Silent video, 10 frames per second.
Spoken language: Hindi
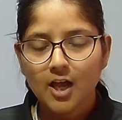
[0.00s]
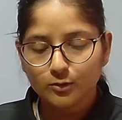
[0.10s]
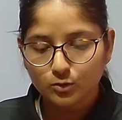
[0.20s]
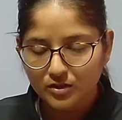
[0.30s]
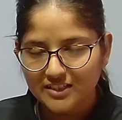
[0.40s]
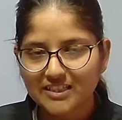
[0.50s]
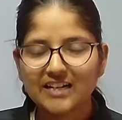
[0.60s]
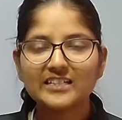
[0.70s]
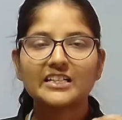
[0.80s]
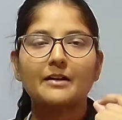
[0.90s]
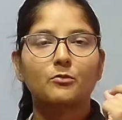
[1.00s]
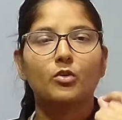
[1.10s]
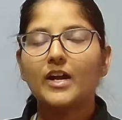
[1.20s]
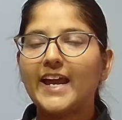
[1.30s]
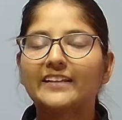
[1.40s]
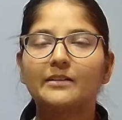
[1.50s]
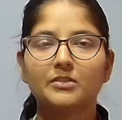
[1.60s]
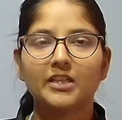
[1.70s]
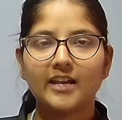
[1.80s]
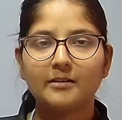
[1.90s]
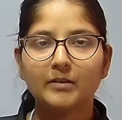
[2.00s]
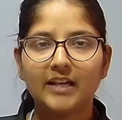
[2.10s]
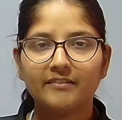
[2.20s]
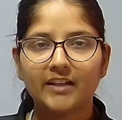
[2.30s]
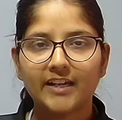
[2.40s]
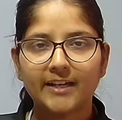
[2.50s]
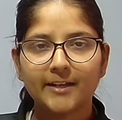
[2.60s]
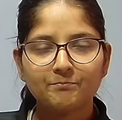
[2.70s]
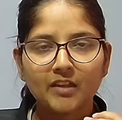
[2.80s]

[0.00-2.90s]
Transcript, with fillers: तो रिजल्ट्स आपको एकदम से नहीं मिलने वाले हैं